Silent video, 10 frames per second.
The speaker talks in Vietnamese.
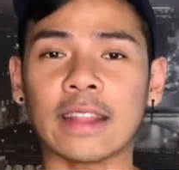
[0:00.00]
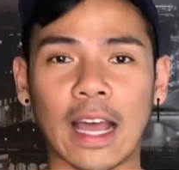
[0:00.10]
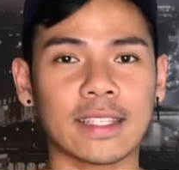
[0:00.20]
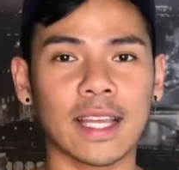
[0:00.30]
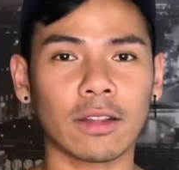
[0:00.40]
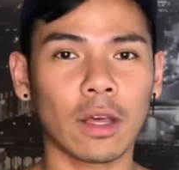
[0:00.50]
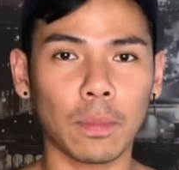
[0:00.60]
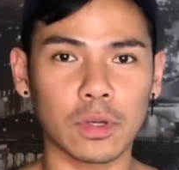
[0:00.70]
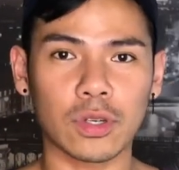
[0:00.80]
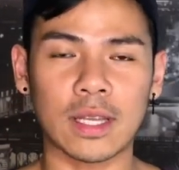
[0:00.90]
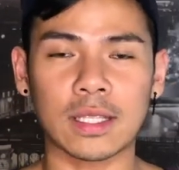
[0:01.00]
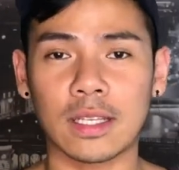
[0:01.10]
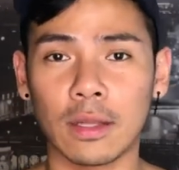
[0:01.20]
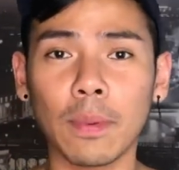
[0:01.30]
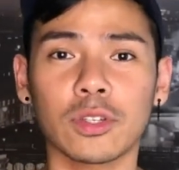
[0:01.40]
tại sao double chain
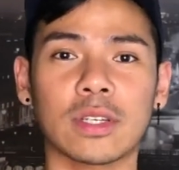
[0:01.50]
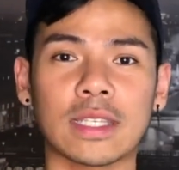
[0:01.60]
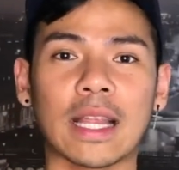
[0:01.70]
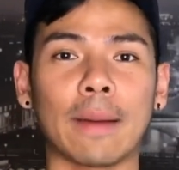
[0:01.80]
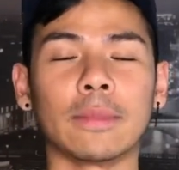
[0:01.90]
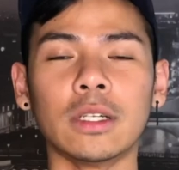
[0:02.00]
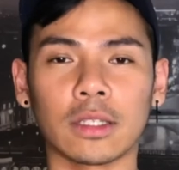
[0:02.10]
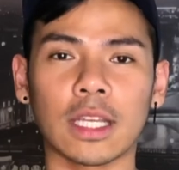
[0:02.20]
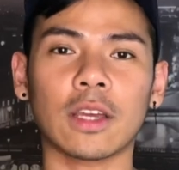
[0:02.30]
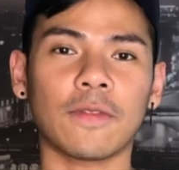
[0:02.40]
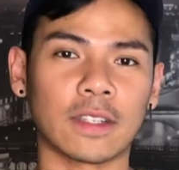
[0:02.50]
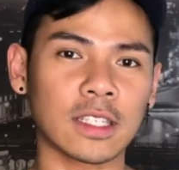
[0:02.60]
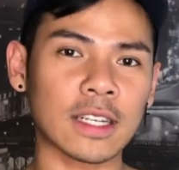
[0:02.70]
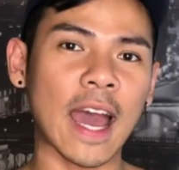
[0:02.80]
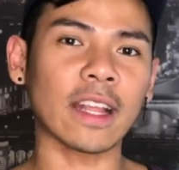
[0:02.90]
thì double chain sẽ làm lượt đi cái phần nước
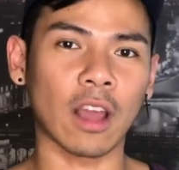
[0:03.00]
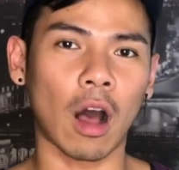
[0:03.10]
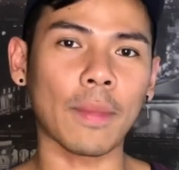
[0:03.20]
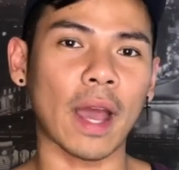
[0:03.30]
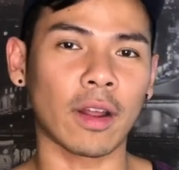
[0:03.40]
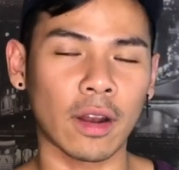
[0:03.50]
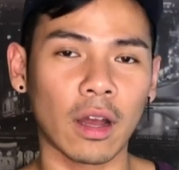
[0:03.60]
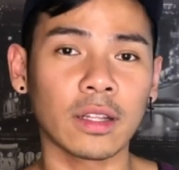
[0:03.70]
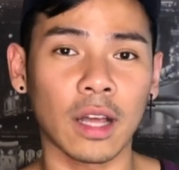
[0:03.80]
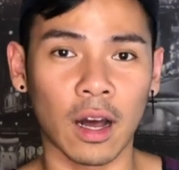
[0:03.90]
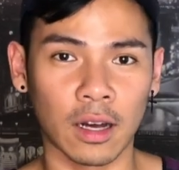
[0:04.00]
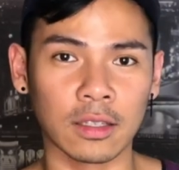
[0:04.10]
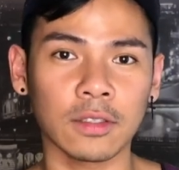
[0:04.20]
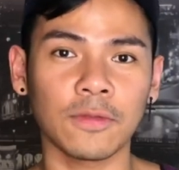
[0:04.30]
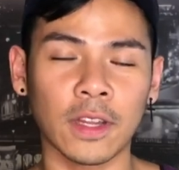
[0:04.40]
đá nhỏ mà hào đã nói ở
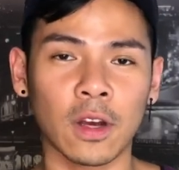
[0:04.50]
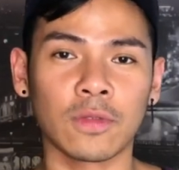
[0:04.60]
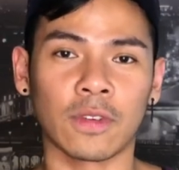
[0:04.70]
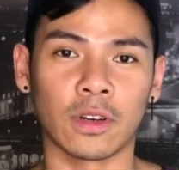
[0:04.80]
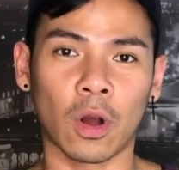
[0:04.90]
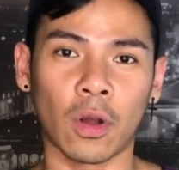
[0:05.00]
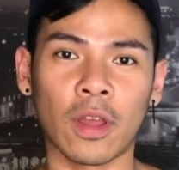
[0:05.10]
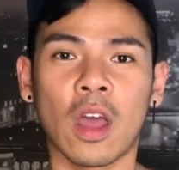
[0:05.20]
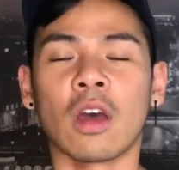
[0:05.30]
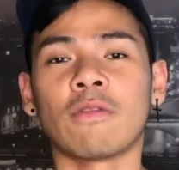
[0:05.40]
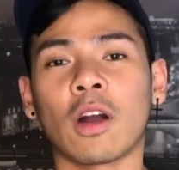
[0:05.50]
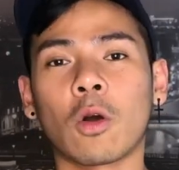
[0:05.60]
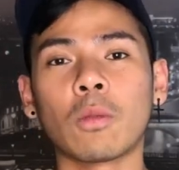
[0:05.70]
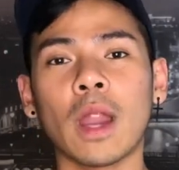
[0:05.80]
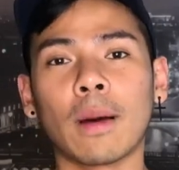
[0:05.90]
video vừa rồi và
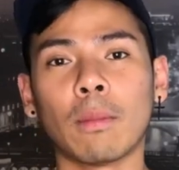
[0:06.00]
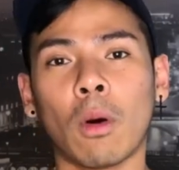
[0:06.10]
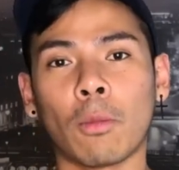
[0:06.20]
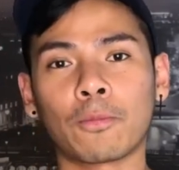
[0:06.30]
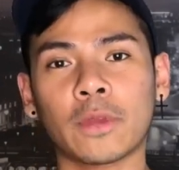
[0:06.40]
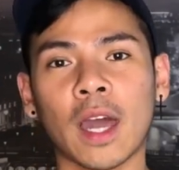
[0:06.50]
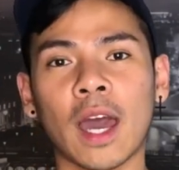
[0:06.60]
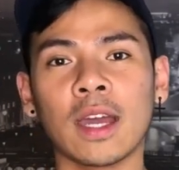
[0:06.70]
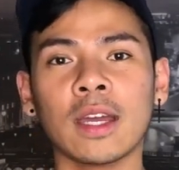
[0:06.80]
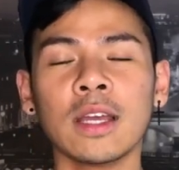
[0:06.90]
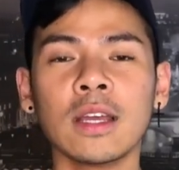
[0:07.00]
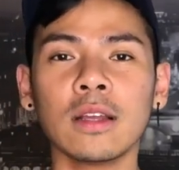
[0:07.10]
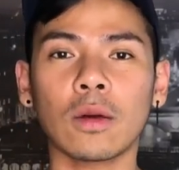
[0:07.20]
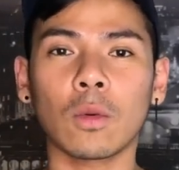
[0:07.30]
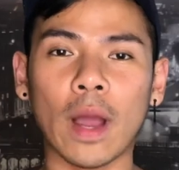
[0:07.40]
cũng là một cái
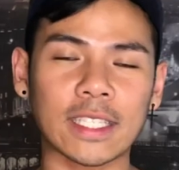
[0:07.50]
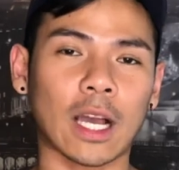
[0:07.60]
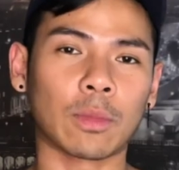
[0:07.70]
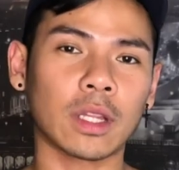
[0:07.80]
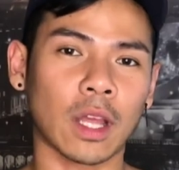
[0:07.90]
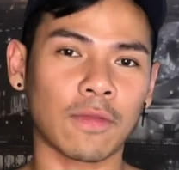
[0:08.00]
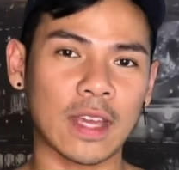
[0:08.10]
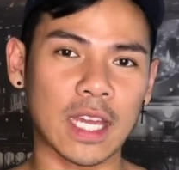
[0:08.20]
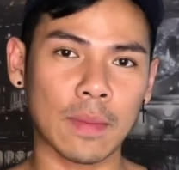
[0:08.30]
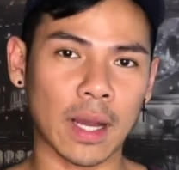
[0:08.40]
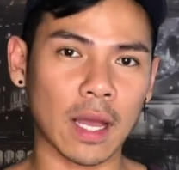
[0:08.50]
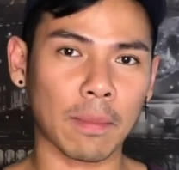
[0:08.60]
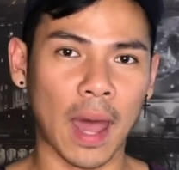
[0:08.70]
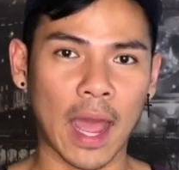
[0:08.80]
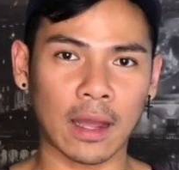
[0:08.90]
quan trọng nữa tại vì khi mà các
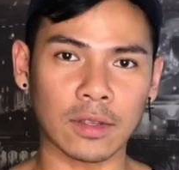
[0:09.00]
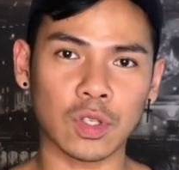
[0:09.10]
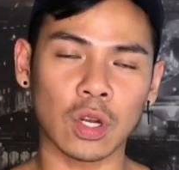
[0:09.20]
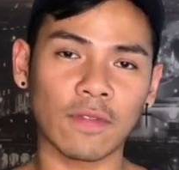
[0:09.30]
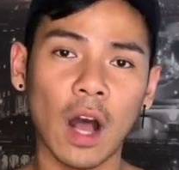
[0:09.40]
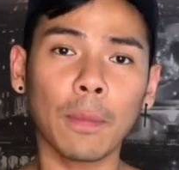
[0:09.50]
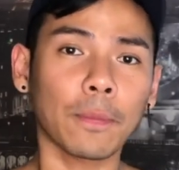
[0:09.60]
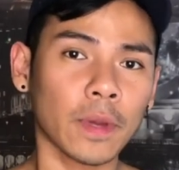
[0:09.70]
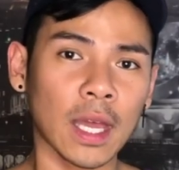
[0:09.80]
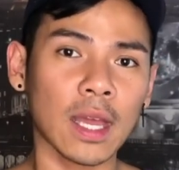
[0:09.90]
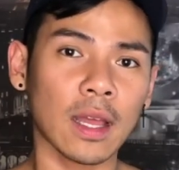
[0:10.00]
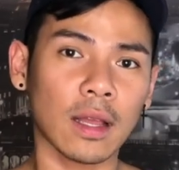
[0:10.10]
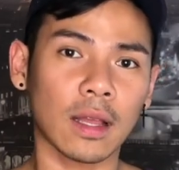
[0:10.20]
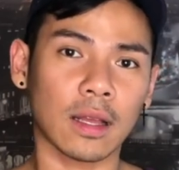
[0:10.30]
bạn serve up cái